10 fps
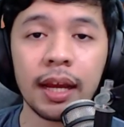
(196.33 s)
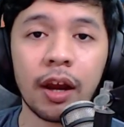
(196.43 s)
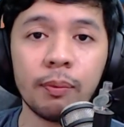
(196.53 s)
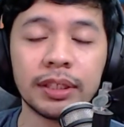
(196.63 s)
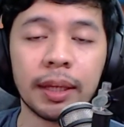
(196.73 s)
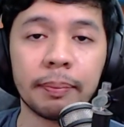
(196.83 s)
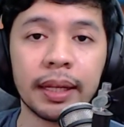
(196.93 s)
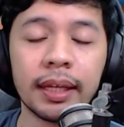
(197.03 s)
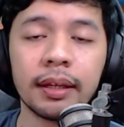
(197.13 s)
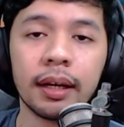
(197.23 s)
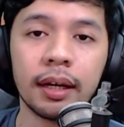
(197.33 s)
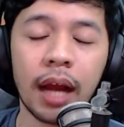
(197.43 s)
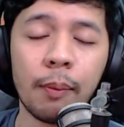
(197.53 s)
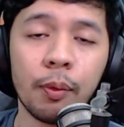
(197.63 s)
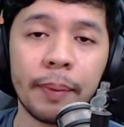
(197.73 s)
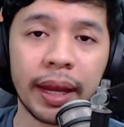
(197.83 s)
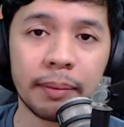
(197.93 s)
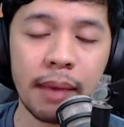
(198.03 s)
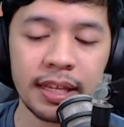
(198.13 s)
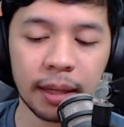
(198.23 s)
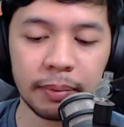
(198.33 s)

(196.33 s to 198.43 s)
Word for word: kamu bisa pilih uh, kamu pengen banyak